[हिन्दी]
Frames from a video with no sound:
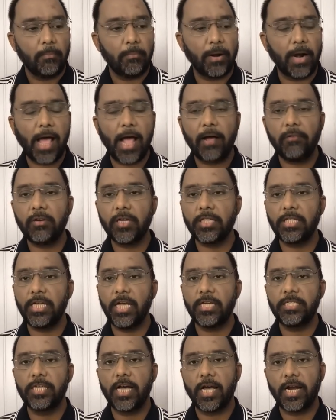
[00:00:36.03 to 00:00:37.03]
बढ़ावा
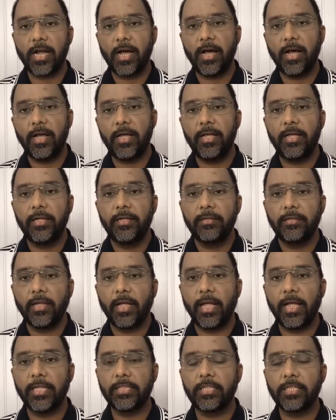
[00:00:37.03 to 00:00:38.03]
दिया जा रहा है
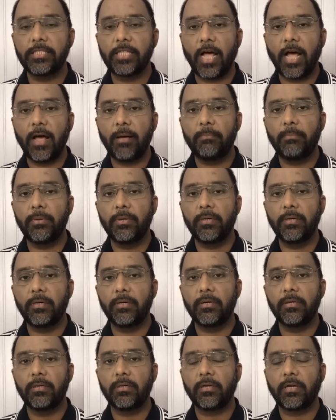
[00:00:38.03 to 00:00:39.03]
एहतसाब
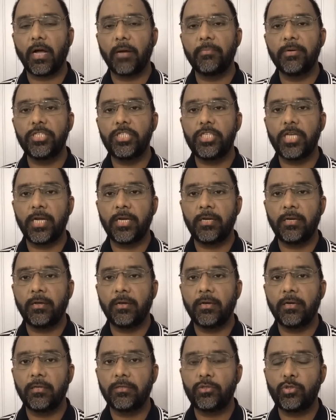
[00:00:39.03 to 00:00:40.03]
का मंजन
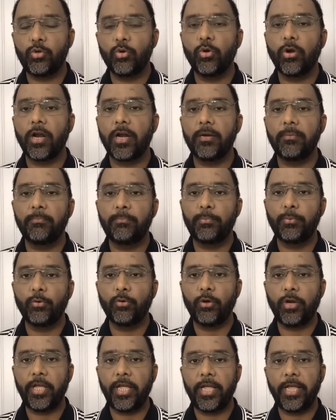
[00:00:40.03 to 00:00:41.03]
चूरन
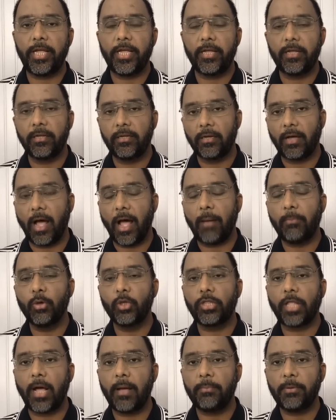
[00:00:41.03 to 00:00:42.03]
पूरे
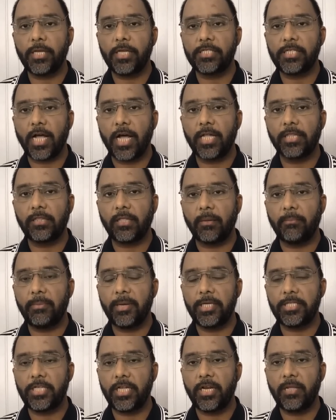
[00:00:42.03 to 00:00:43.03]
आबोताब के साथ
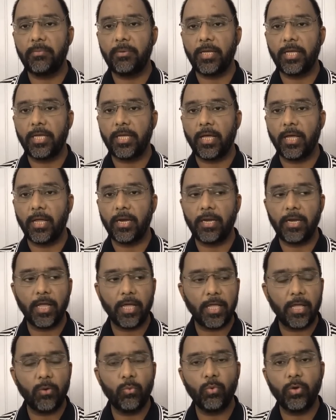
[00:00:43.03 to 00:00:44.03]
बेचने में
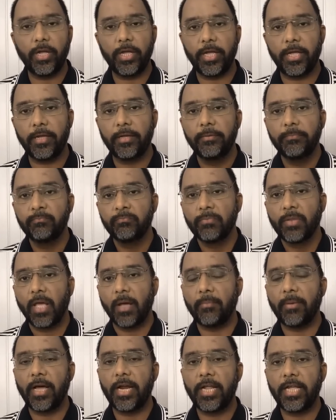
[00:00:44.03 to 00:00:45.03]
लगे हुए हैं
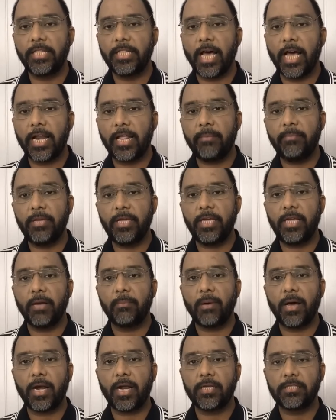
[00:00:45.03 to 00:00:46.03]
हमारे इदारे भी
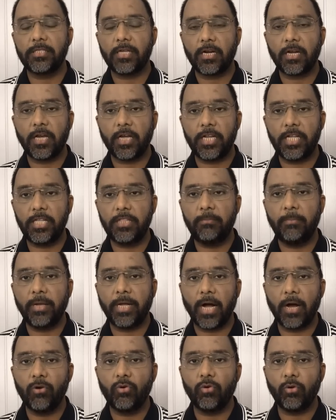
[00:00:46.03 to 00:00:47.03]
हमारा जर खरीद
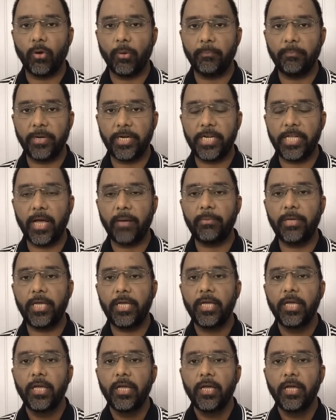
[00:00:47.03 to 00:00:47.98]
बिकाऊ मीडिया भी